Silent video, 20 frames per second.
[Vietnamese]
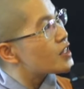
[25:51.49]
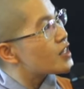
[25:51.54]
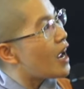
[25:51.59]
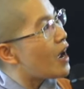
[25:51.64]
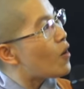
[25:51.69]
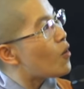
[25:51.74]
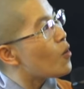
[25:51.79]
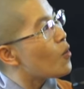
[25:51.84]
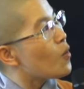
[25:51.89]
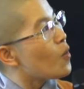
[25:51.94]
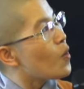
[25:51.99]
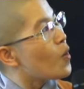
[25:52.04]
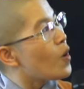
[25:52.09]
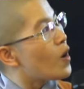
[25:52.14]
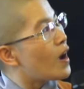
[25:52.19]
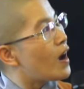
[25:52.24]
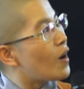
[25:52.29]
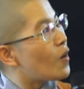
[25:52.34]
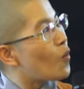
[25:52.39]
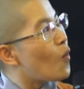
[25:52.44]
thứ
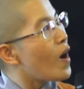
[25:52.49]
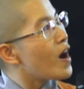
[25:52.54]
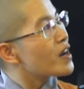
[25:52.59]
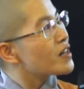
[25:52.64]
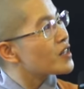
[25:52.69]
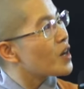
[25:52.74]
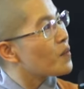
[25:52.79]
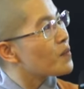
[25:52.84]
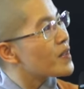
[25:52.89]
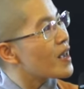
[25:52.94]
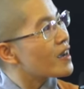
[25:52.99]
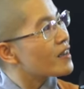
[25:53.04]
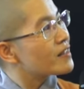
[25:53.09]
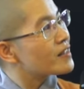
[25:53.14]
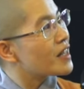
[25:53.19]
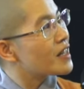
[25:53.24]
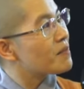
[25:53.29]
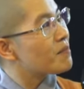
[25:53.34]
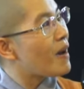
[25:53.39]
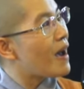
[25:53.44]
sáu à, quan trọng
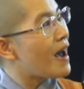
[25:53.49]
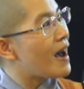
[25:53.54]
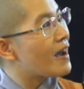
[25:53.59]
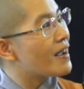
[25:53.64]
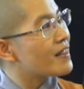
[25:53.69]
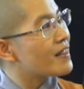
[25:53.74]
nhất tình